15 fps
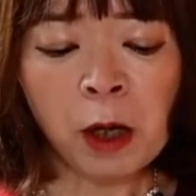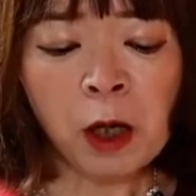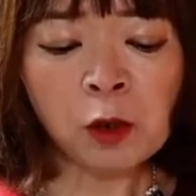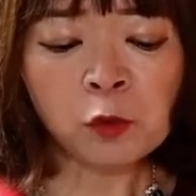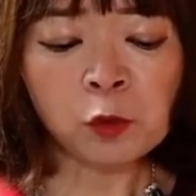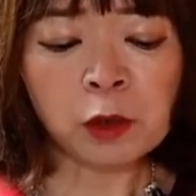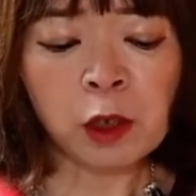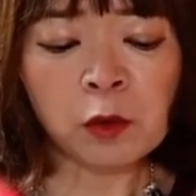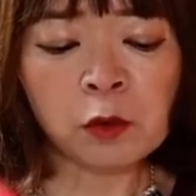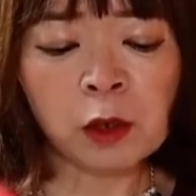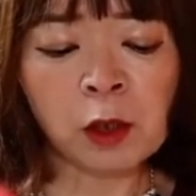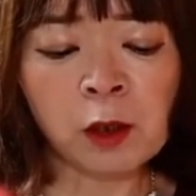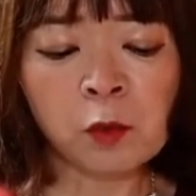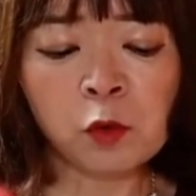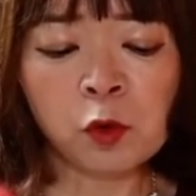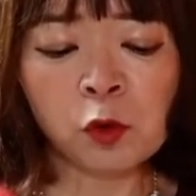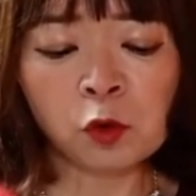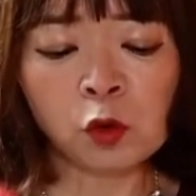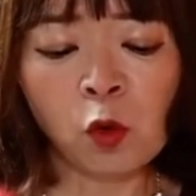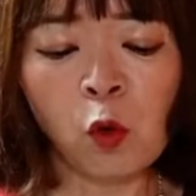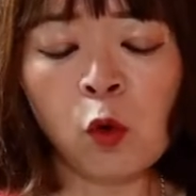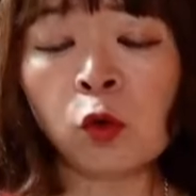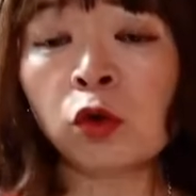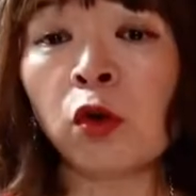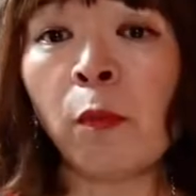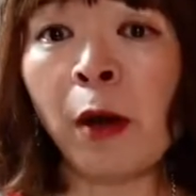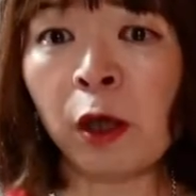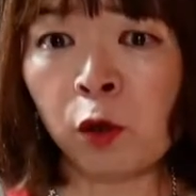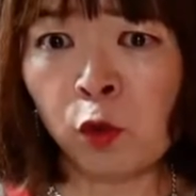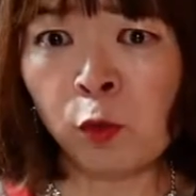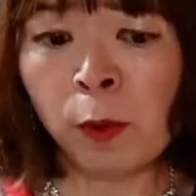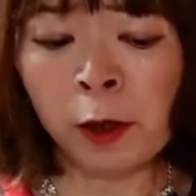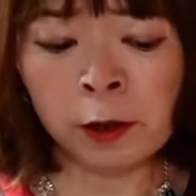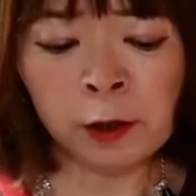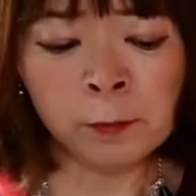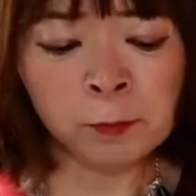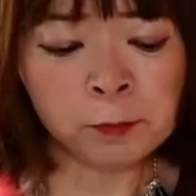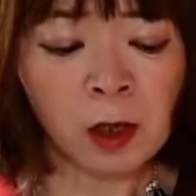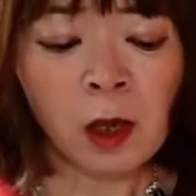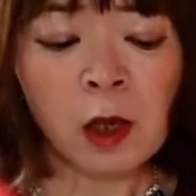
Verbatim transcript: バーの客から服とオートバイを奪い、